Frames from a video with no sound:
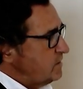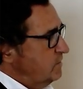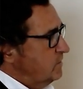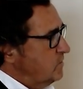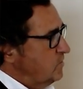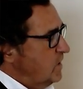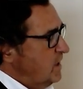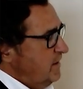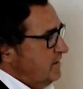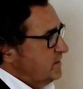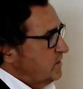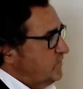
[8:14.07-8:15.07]
Ähm,
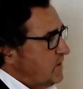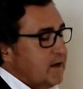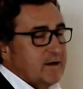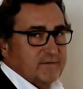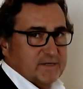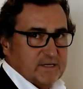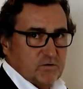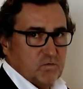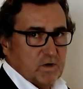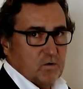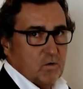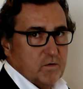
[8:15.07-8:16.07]
da frag einfach den
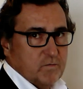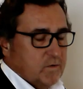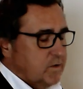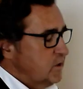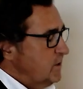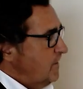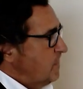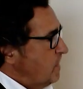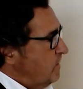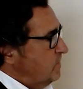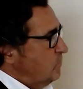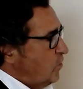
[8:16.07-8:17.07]
Verkäufer,
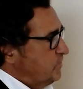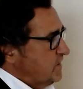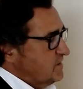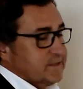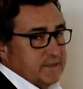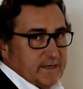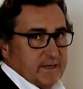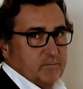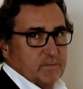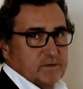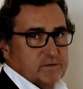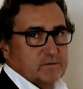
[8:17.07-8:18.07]
ähm, ob das
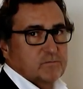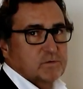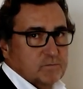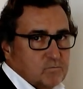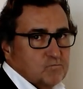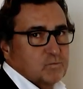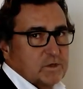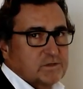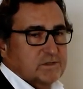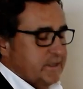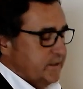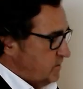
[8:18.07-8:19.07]
gegeben ist.
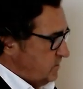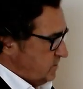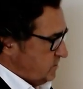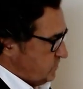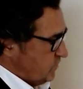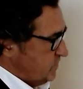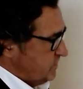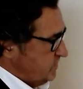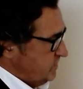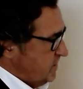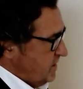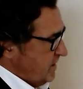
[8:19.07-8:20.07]
Das, denke ich,
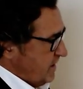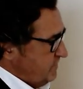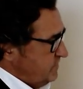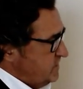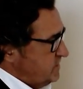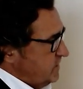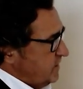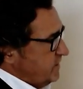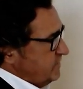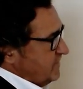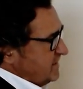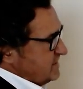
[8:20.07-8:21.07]
sollte ein wichtiger
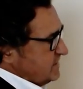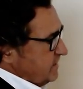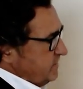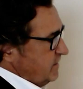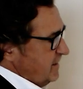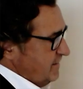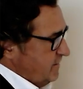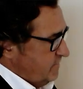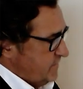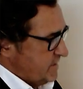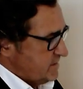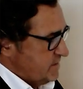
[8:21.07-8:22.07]
Hinweis sein.
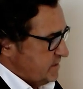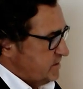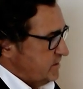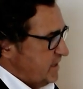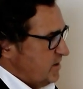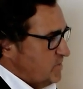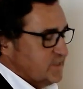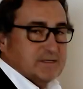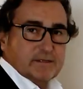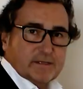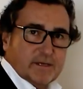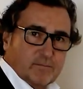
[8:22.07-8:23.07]
Wenn das nicht gegeben
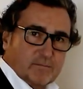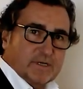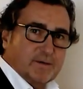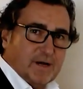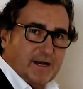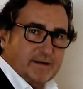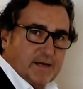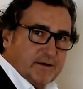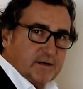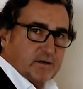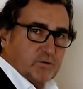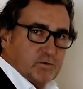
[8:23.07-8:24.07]
ist, nimm lieber einen
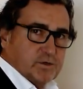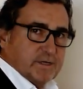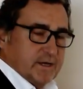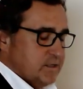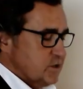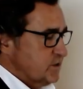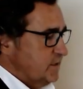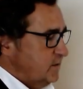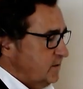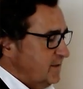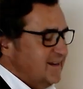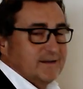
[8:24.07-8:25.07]
anderen
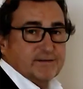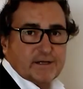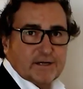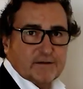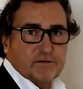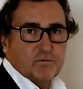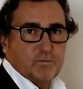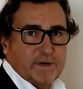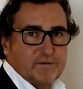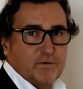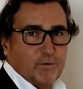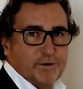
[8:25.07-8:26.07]
Küchenhersteller, dann hast du
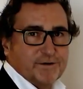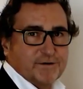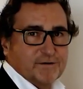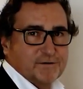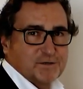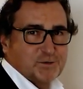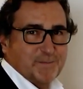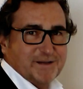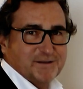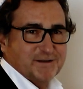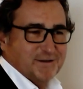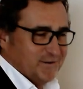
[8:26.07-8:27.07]
mehr Freude
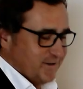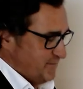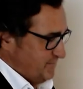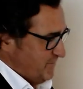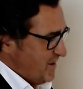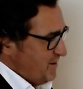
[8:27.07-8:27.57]
später daran.